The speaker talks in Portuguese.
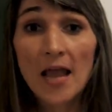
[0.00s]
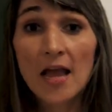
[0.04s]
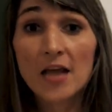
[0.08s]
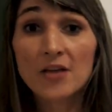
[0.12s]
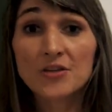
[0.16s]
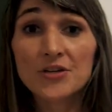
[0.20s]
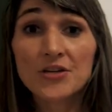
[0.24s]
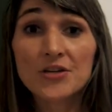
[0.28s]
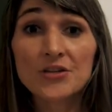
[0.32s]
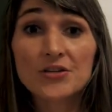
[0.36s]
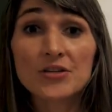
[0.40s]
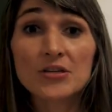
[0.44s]

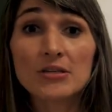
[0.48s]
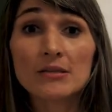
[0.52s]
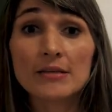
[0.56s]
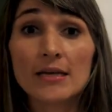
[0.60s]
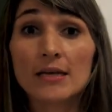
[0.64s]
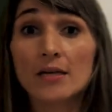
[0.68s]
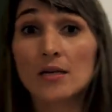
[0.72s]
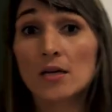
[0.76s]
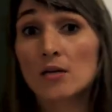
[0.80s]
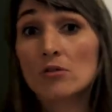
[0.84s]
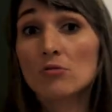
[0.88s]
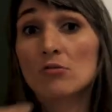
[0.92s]
A gente
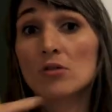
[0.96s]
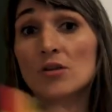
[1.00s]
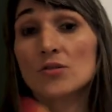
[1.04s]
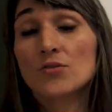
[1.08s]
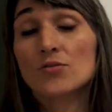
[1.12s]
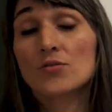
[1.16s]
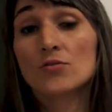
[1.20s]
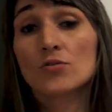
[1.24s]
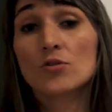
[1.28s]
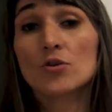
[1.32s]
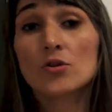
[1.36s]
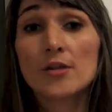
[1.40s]
tem glândula
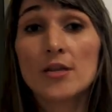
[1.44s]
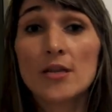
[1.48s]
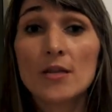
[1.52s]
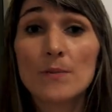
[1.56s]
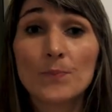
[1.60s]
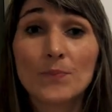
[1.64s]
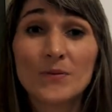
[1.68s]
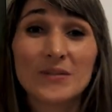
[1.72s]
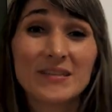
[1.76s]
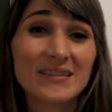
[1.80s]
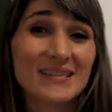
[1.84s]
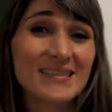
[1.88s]

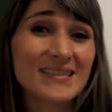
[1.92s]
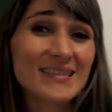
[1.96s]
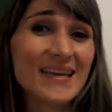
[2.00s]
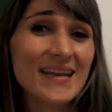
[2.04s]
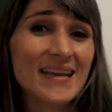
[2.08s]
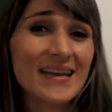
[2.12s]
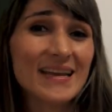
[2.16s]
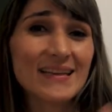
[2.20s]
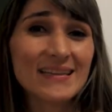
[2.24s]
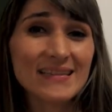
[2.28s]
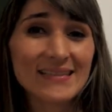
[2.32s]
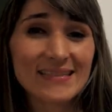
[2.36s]
sudorípada,
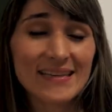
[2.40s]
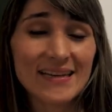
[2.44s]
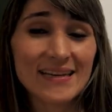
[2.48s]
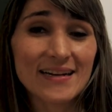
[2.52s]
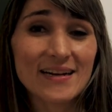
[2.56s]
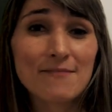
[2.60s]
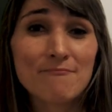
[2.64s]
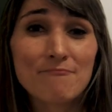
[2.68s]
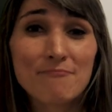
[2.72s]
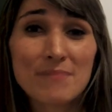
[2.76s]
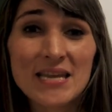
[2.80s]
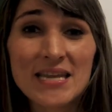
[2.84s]
sem
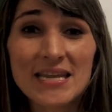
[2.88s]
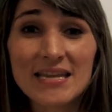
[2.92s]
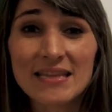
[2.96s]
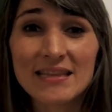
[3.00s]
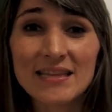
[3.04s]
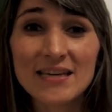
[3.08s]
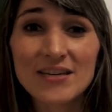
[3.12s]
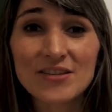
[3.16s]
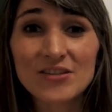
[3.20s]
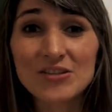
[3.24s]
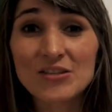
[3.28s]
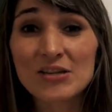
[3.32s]

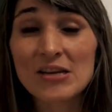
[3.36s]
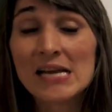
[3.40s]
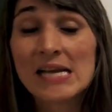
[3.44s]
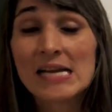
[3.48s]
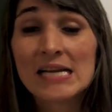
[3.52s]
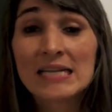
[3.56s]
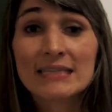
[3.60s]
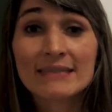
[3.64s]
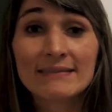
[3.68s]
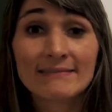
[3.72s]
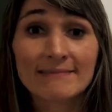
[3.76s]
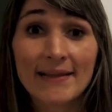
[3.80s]
ceramidas,
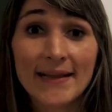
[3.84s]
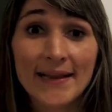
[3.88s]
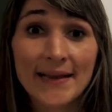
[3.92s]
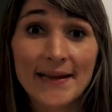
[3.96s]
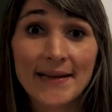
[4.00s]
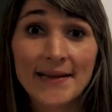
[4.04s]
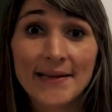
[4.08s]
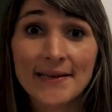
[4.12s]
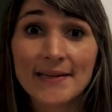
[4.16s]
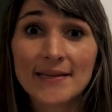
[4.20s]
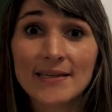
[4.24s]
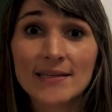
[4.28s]

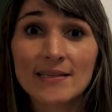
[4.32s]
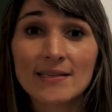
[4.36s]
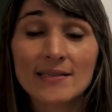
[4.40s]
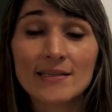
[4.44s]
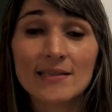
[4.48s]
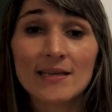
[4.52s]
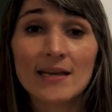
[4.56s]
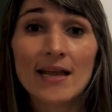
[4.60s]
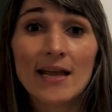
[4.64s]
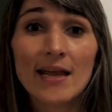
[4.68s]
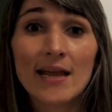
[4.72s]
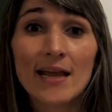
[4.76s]

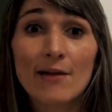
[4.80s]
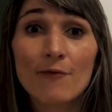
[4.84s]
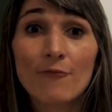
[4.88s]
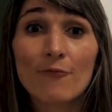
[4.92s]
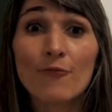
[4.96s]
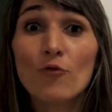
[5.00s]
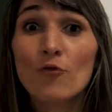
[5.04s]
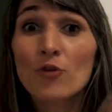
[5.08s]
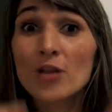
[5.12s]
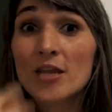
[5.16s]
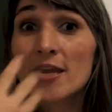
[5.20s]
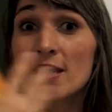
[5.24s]
tem é,
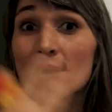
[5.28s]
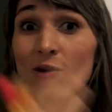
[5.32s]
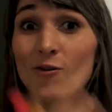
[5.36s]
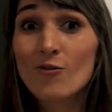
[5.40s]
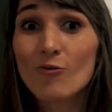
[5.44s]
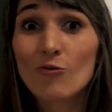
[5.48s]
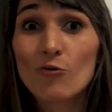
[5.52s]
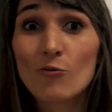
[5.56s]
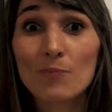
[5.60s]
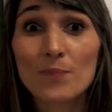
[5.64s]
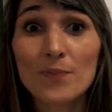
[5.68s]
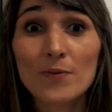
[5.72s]

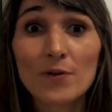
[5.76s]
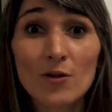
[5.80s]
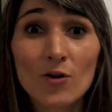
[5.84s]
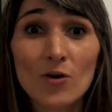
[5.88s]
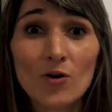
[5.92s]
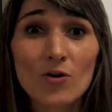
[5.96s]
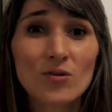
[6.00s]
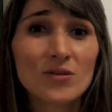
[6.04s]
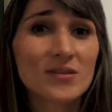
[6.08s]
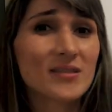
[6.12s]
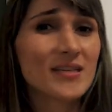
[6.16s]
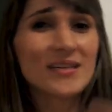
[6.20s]
folículo
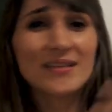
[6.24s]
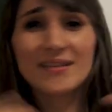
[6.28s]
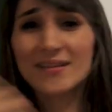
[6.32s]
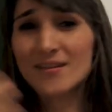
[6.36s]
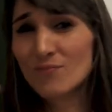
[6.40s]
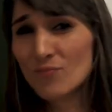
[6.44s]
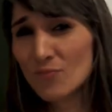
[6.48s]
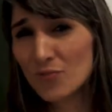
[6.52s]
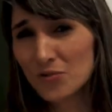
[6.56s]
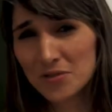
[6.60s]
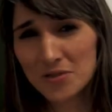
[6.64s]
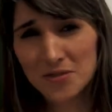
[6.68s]
piloso,
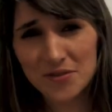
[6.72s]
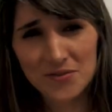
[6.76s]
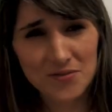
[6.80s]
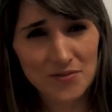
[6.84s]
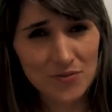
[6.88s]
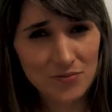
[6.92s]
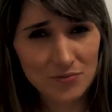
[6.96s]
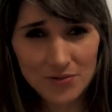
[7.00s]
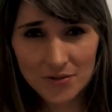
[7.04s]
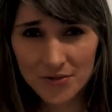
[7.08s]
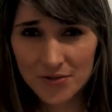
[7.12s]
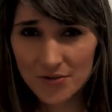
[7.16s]
entre muitas
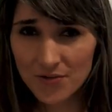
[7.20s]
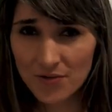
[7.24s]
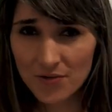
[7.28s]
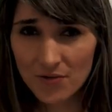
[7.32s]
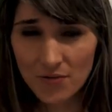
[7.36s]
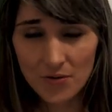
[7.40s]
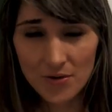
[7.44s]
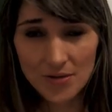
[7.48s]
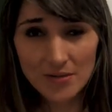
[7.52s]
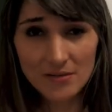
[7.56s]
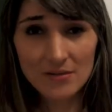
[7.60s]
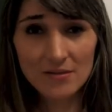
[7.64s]
outras
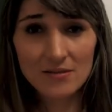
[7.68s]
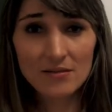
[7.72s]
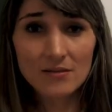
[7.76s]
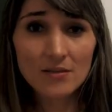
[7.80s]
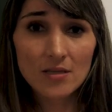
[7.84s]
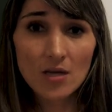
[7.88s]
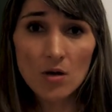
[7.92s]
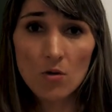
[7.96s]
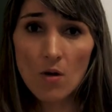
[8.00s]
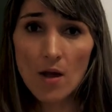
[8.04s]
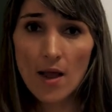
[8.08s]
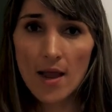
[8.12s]
coisas.
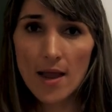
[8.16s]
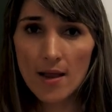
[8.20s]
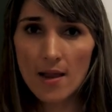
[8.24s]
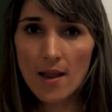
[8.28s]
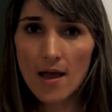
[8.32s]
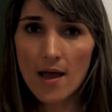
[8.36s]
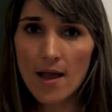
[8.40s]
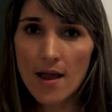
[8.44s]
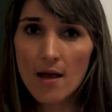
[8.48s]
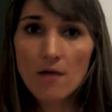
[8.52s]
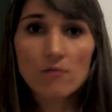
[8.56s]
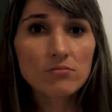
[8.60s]
Então,
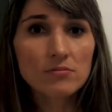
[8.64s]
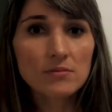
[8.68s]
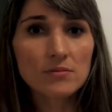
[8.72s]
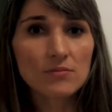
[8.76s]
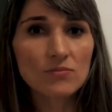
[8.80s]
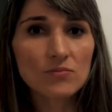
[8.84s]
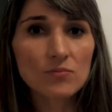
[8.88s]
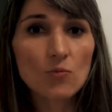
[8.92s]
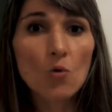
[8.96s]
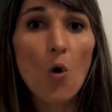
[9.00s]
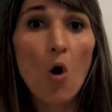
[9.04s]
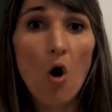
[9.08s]
ela é um,
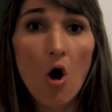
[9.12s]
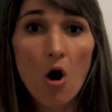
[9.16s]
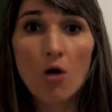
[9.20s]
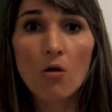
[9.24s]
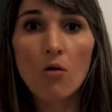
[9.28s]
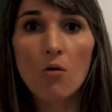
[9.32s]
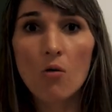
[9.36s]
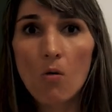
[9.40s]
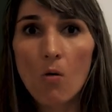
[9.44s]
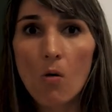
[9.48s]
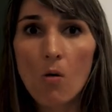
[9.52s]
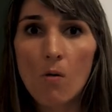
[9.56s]
um
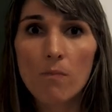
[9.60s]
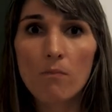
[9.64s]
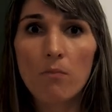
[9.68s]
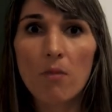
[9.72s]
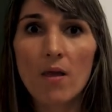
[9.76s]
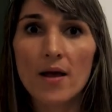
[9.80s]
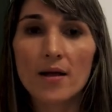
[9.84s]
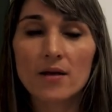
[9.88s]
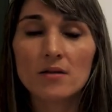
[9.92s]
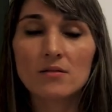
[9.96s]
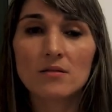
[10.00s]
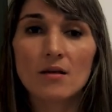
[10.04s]
órgão
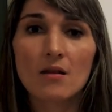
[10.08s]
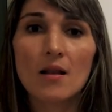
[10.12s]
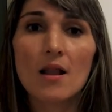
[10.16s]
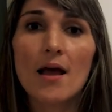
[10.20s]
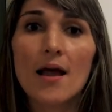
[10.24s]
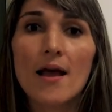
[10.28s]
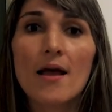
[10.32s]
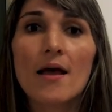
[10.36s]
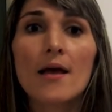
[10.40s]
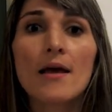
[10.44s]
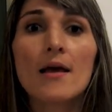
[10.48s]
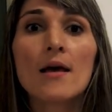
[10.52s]
complexo,
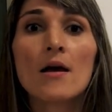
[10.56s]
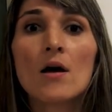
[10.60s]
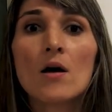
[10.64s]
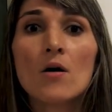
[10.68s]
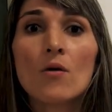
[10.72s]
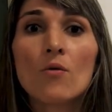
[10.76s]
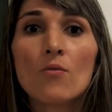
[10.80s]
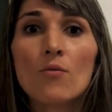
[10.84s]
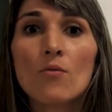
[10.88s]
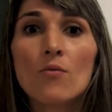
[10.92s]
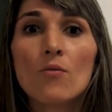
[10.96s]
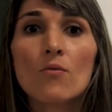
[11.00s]
ela é
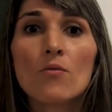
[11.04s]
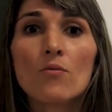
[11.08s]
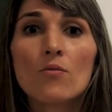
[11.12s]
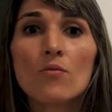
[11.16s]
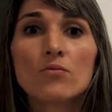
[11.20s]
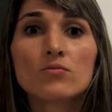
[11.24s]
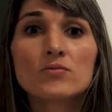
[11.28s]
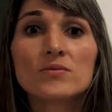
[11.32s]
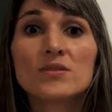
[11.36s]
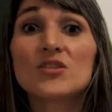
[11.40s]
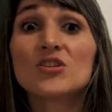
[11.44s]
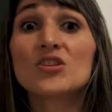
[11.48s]

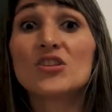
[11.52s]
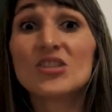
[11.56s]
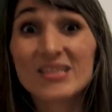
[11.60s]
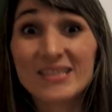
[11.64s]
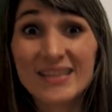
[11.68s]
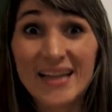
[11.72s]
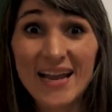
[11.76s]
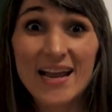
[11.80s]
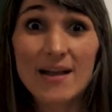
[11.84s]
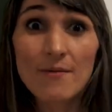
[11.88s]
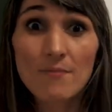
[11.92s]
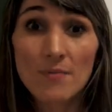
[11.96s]
um, um
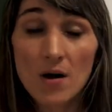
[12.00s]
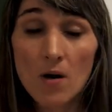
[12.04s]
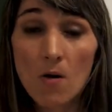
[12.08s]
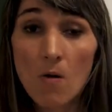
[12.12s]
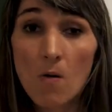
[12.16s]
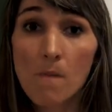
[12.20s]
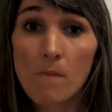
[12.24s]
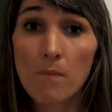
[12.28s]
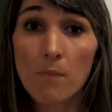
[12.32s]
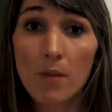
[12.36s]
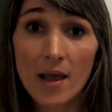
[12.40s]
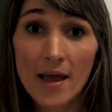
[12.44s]
sistema
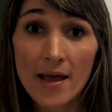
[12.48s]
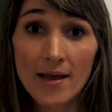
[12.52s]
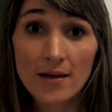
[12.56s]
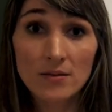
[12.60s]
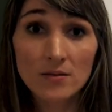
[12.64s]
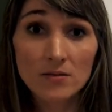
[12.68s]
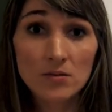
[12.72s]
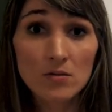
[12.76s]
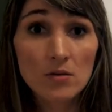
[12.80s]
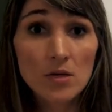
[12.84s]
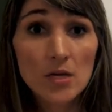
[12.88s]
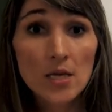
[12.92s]

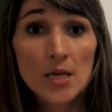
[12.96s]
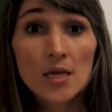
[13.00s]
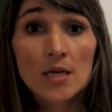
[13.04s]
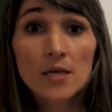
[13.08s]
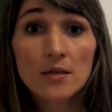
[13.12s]
complexo.